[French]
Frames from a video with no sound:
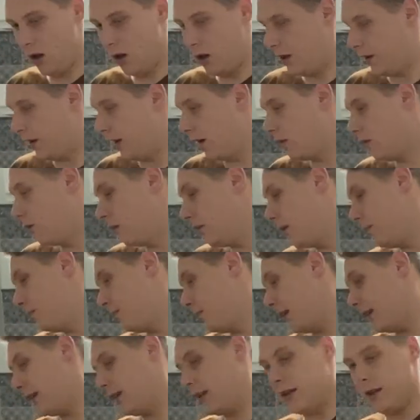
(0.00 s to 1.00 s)
Il y a combien de
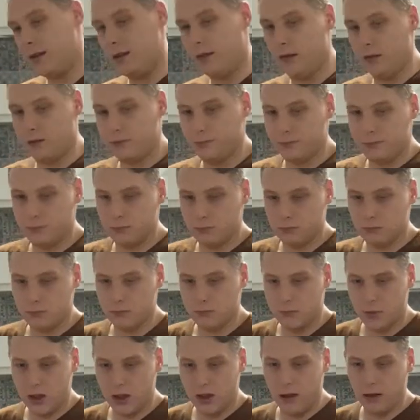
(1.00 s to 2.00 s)
paquets dedans
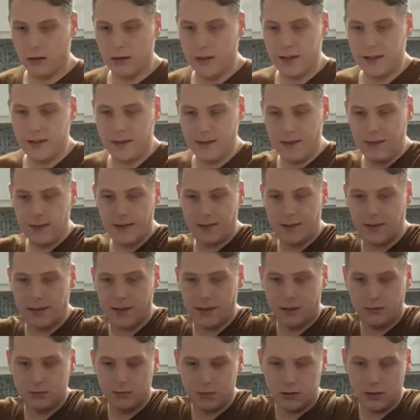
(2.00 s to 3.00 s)
Il y en a 6
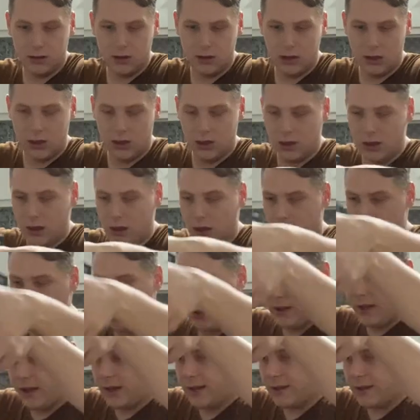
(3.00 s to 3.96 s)
il y a